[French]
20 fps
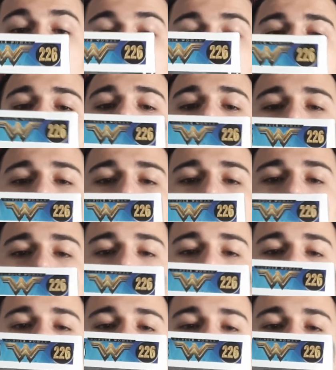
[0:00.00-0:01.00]
Mais
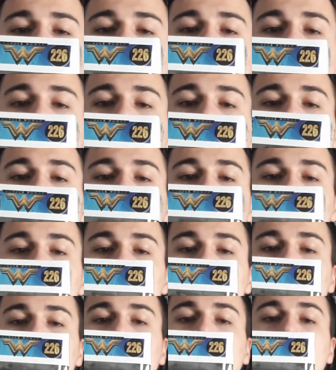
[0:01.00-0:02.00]

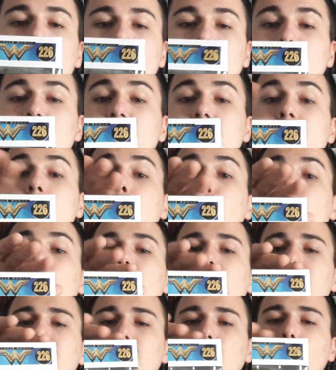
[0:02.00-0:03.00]
euh, comme je l'avais dit, j'avais un peu
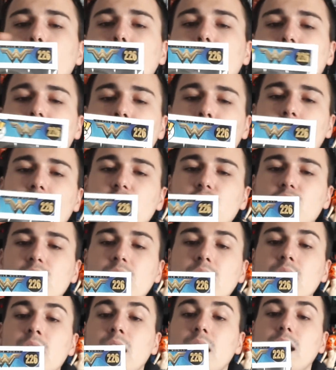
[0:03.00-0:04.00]
regretté de pas en avoir acheté.
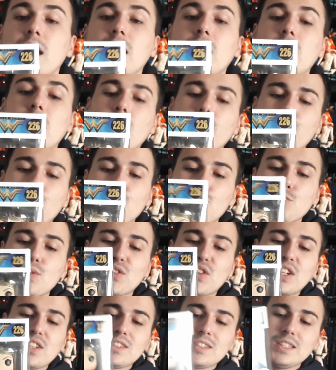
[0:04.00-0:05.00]
Et là, franchement,
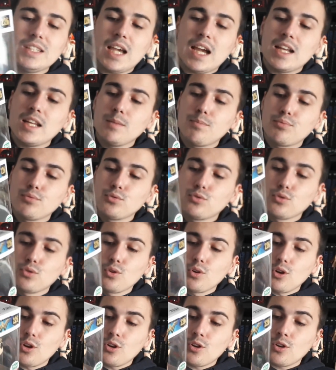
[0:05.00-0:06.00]
celle-ci, elle est
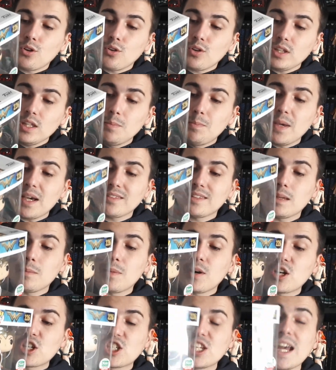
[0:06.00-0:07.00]
plutôt euh, hyper
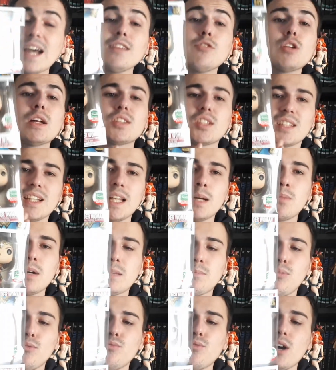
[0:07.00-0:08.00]
sympa. J'ai hâte de la sortir de la
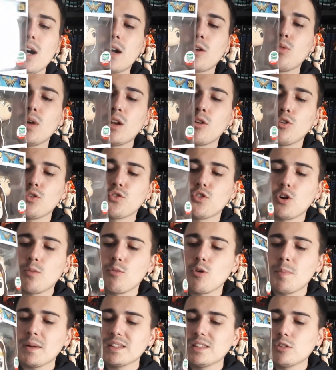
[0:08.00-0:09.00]
boîte pour voir à quoi elle
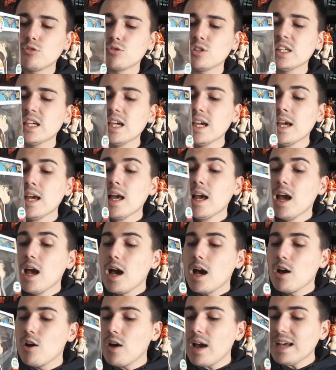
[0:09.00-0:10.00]
ressemble en particulier.
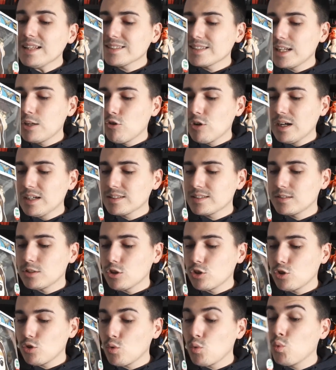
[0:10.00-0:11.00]
Euh, est-ce qu'elle aura un
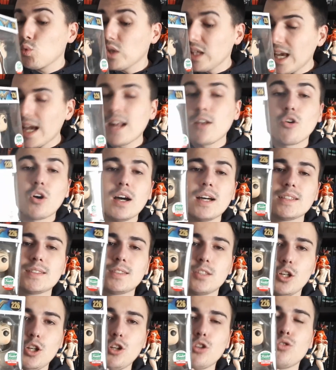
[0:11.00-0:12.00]
socle Oui, elle aura un
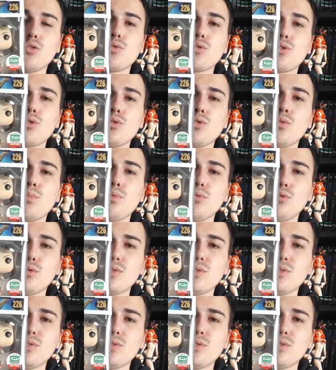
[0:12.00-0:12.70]
socle, donc euh, plutôt